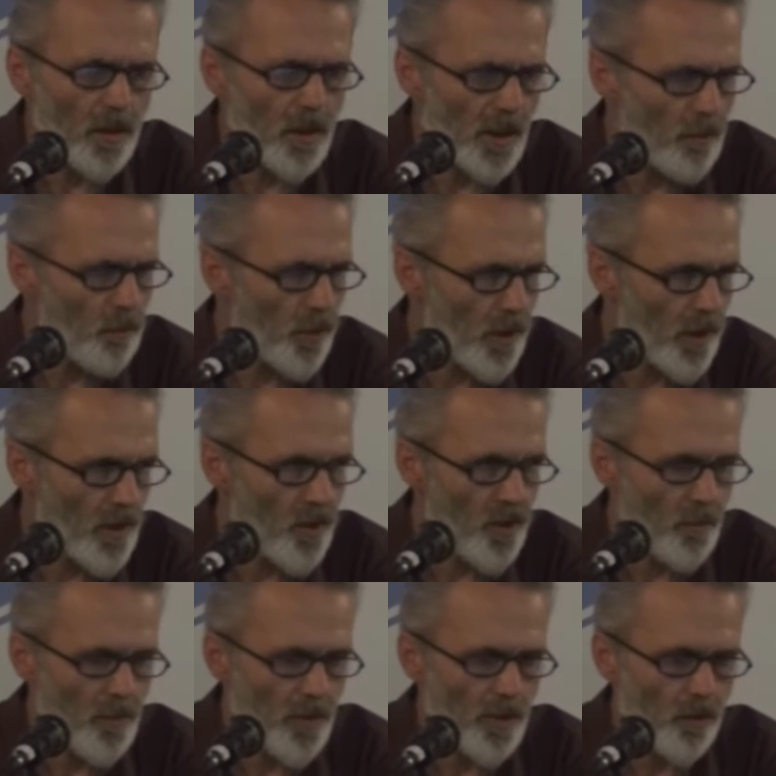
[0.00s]
gene buraya geçiş
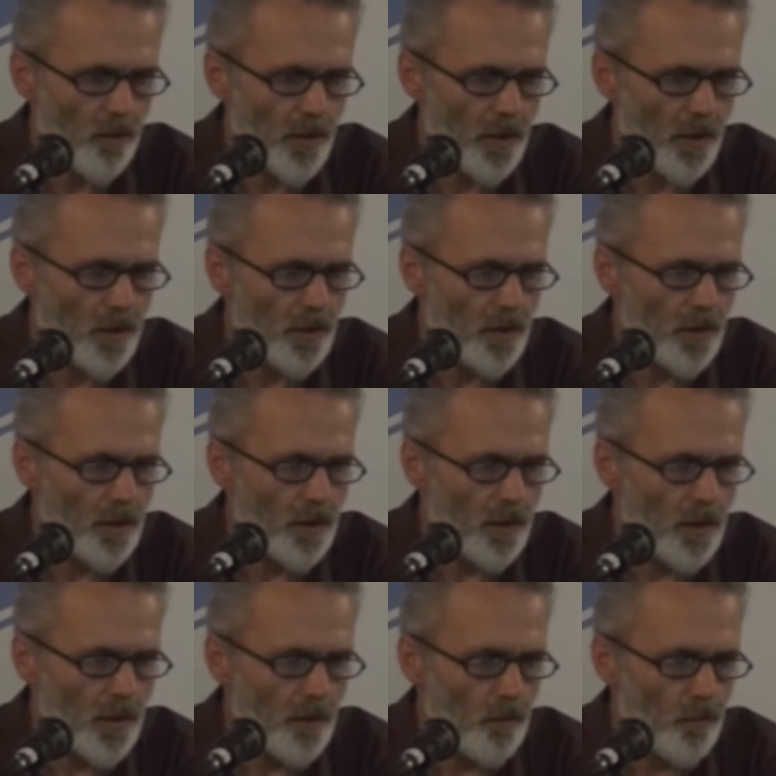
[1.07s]
yapacağız oradan.
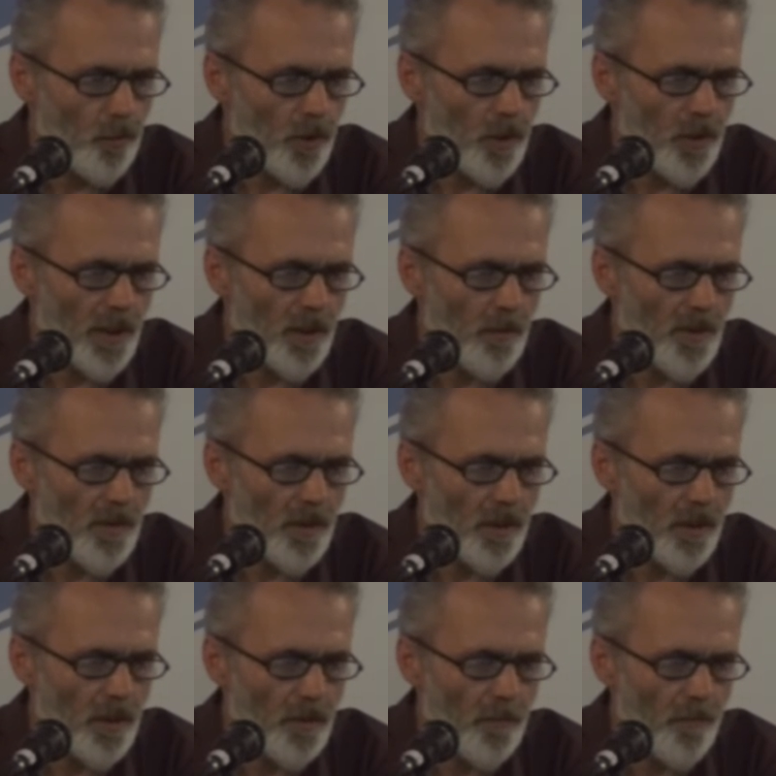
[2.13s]
Muhittin Arabi
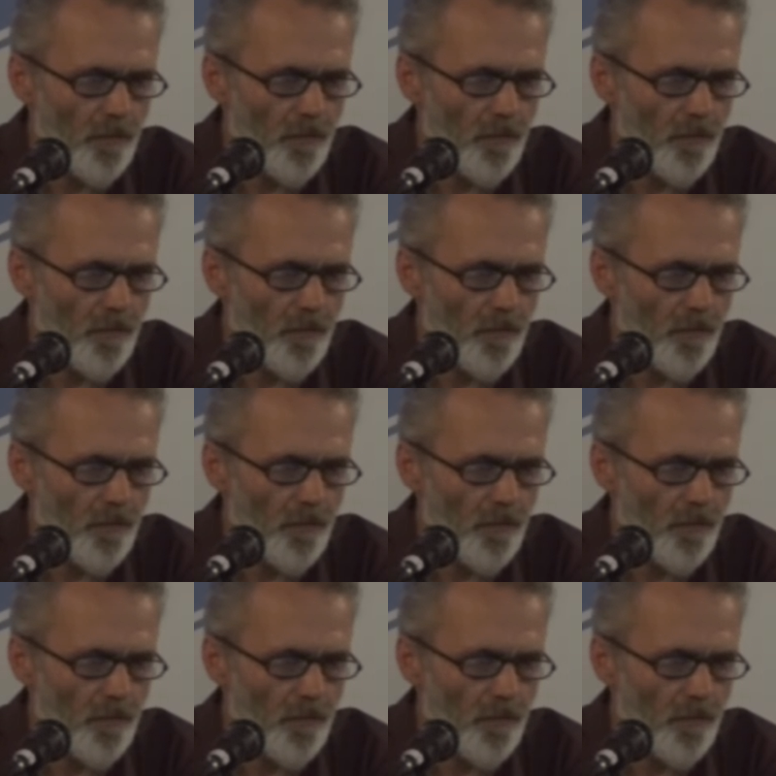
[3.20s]
Hazretleri